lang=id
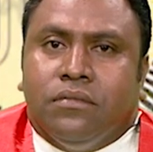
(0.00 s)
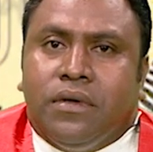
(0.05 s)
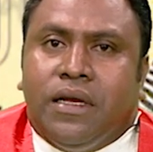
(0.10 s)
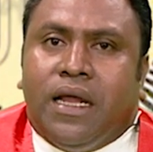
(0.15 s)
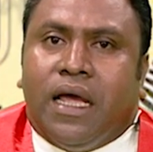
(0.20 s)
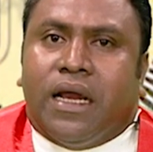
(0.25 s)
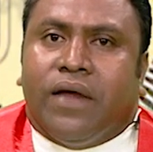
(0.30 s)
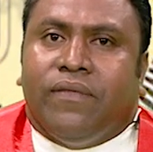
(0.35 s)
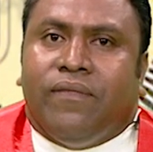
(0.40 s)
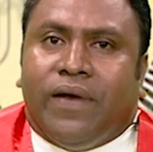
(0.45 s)

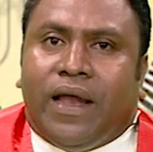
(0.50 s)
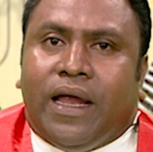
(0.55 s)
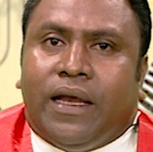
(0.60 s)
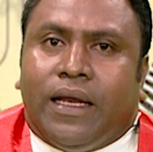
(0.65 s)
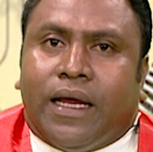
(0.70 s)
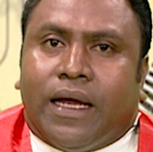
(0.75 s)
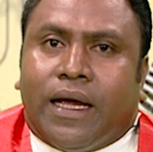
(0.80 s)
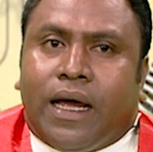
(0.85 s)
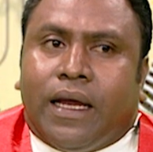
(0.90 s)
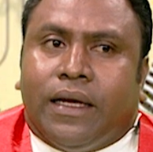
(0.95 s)
Nia
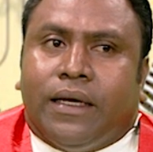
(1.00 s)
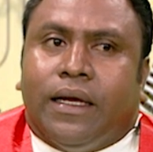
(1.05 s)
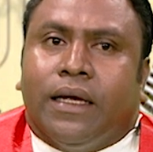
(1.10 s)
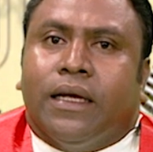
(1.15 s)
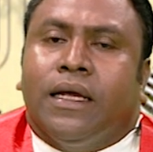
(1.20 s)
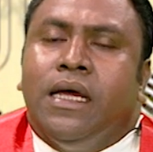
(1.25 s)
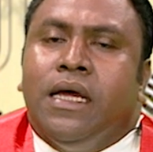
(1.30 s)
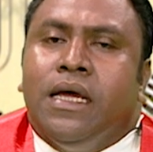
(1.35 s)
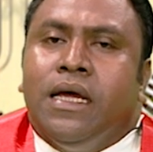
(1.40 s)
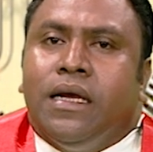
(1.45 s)
reflete katak.
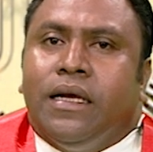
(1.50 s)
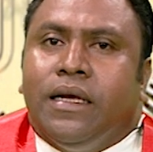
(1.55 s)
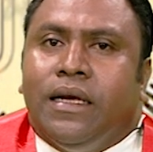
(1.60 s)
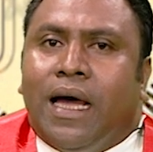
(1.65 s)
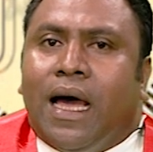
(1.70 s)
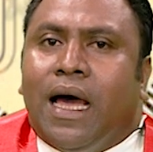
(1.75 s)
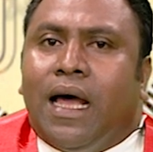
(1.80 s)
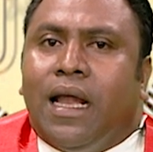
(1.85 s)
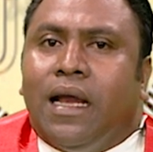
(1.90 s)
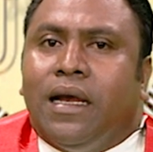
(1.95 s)

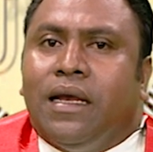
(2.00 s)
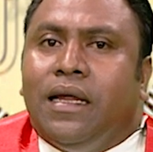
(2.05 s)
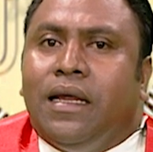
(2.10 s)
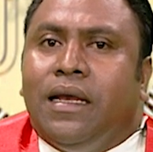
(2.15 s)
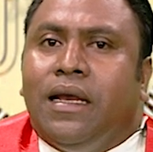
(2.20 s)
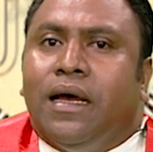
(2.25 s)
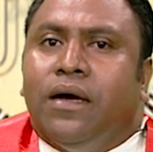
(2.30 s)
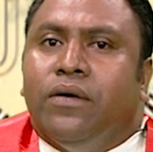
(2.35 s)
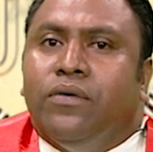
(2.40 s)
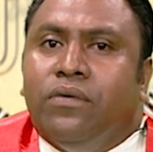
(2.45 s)
Dalan
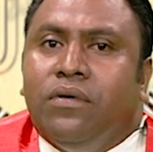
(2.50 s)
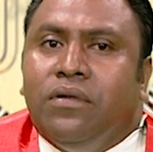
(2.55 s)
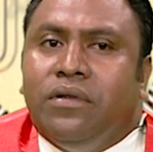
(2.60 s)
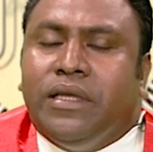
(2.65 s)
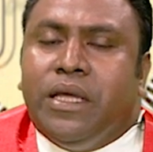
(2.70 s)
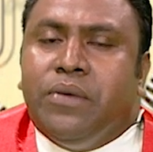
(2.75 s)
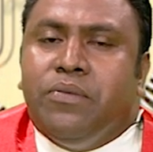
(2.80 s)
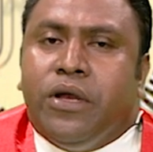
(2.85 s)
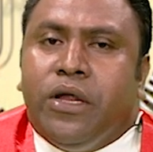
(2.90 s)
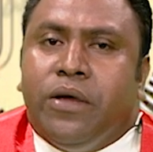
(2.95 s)
ida
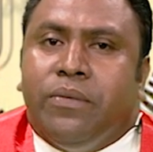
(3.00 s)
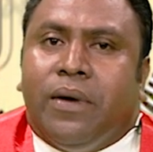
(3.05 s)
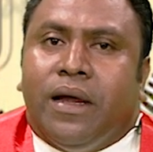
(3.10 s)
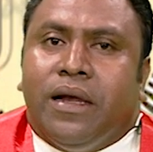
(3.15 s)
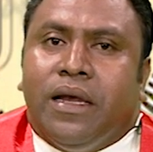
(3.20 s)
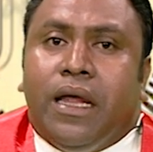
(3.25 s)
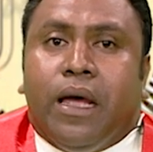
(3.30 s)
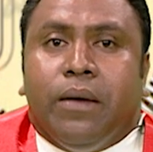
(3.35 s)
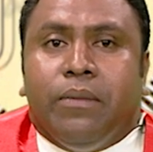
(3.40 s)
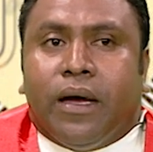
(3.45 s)
ultimi
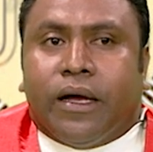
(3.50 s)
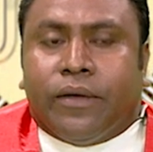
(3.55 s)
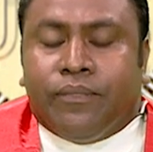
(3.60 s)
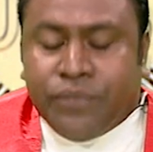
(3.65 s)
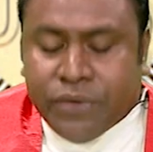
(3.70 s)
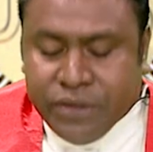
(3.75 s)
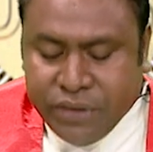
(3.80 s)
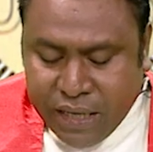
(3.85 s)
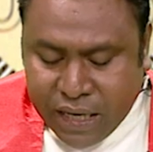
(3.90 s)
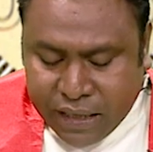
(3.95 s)
nia mak
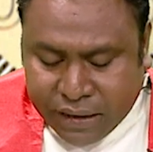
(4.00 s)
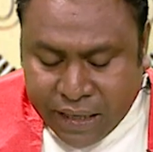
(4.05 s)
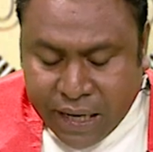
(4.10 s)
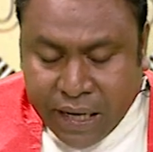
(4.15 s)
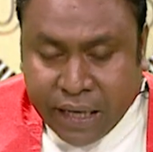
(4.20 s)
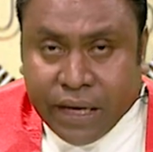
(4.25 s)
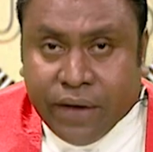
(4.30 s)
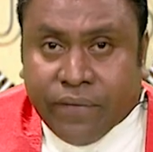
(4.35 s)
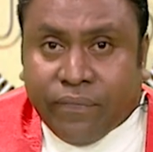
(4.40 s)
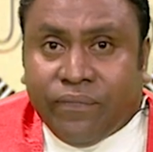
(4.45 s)
nia
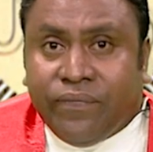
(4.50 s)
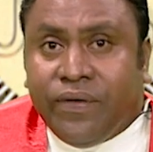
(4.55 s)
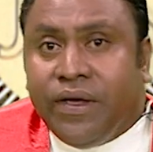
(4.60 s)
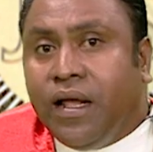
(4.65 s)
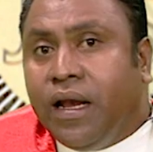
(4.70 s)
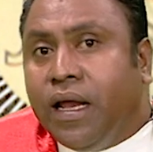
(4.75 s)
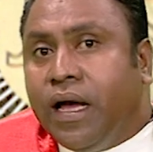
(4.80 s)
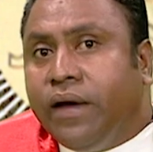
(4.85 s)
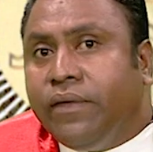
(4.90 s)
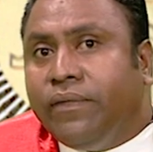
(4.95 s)
tengke
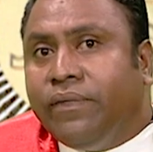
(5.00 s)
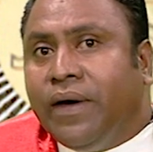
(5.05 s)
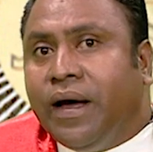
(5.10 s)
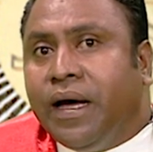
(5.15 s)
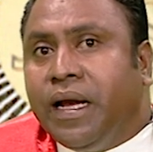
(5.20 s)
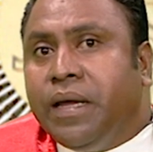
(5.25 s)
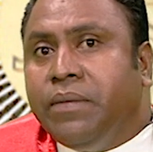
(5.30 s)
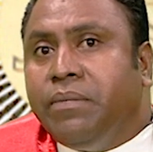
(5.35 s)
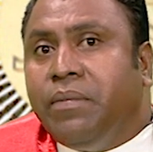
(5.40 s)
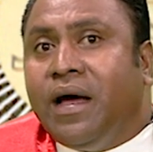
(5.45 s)
fila
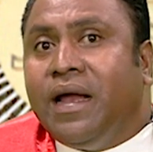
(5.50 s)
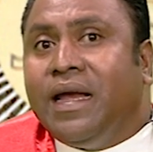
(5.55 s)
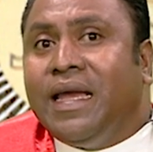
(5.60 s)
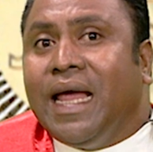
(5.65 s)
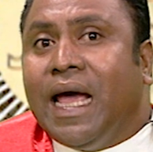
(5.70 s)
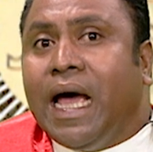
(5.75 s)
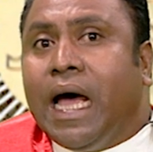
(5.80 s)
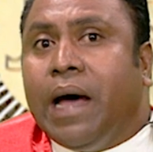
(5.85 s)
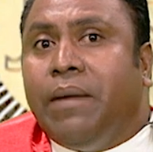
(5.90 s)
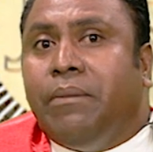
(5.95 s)
fali
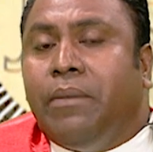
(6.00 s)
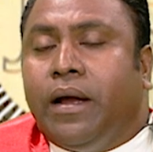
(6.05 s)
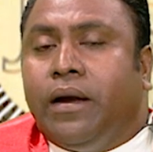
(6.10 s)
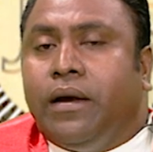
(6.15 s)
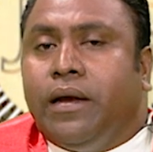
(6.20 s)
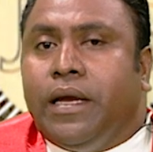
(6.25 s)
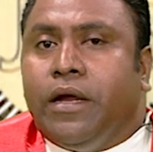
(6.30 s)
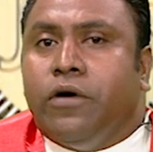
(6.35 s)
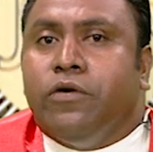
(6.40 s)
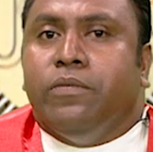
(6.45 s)
nia
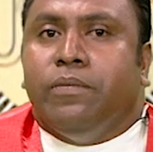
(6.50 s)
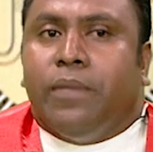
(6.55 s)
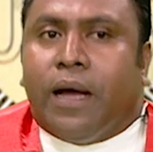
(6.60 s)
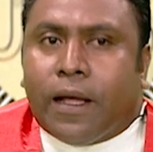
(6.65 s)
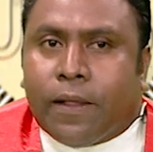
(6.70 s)
aman neuma.